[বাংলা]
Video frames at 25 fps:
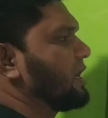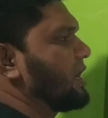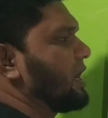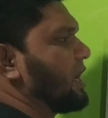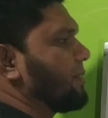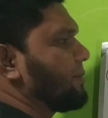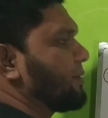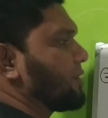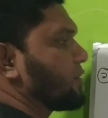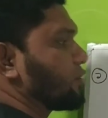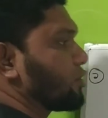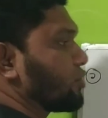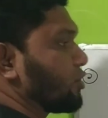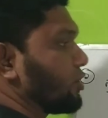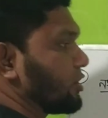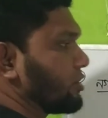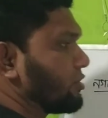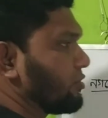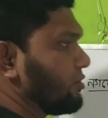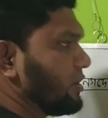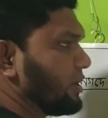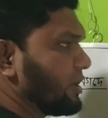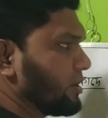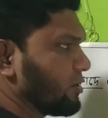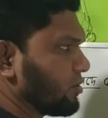আমার ক্রয়
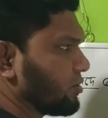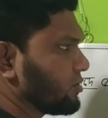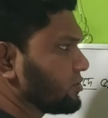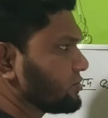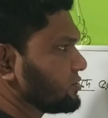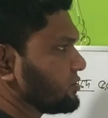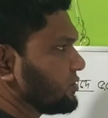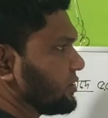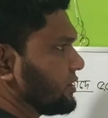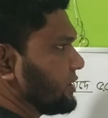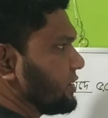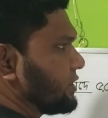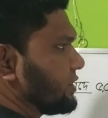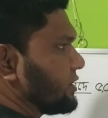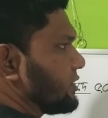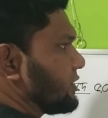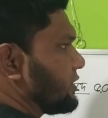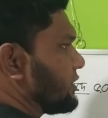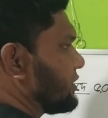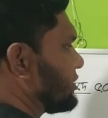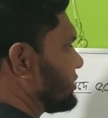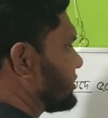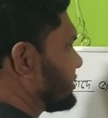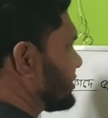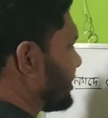করলে খরচ হয়
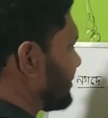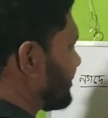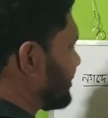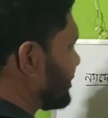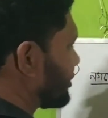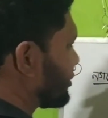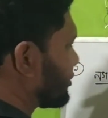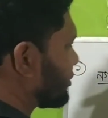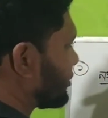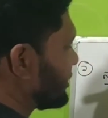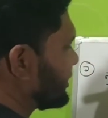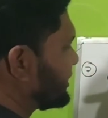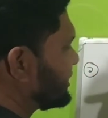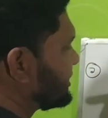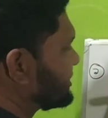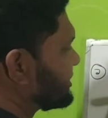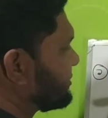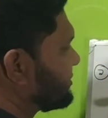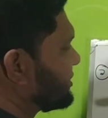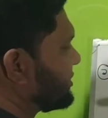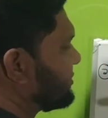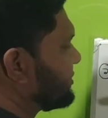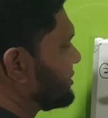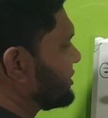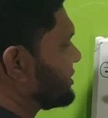তার মানে ক্রয় হিসাব
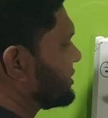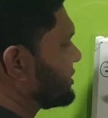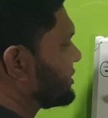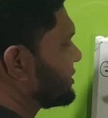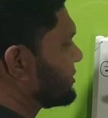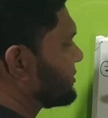ডেবিট